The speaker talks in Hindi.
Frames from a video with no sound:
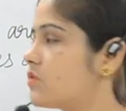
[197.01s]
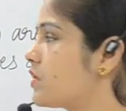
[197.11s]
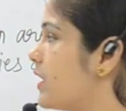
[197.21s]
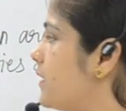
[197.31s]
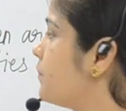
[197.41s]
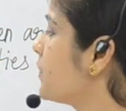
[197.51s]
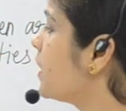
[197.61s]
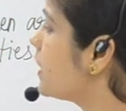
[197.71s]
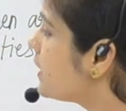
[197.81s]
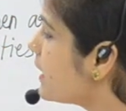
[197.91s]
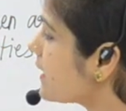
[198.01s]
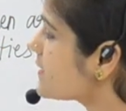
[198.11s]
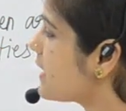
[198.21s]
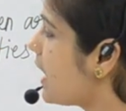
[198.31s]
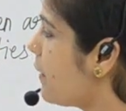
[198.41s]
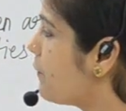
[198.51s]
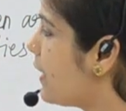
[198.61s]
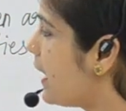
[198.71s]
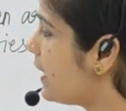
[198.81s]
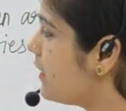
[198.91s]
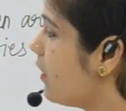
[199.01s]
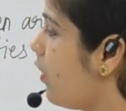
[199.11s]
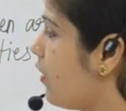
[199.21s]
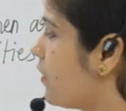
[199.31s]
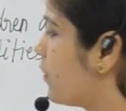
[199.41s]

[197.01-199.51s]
ट्री नेक्स्ट है अ बैड और